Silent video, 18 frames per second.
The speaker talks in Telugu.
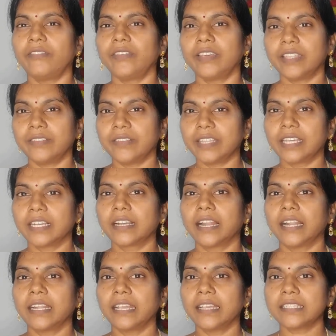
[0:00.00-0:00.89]
వేరే
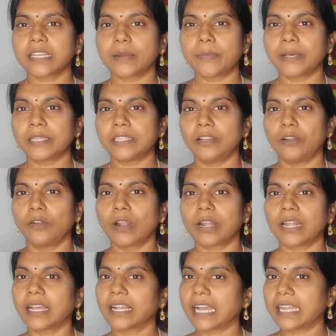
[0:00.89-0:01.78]
విధంగా అంటే చపాతీలు
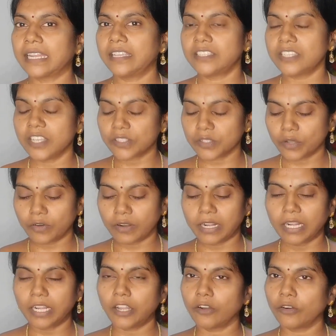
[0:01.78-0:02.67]
అట్లా కర్రీ
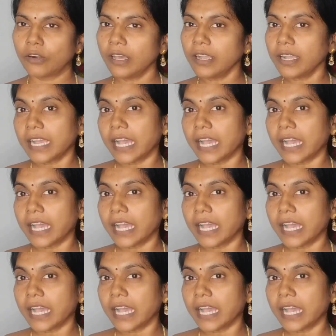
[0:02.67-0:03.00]
చేసుకోవాలంటే కూడా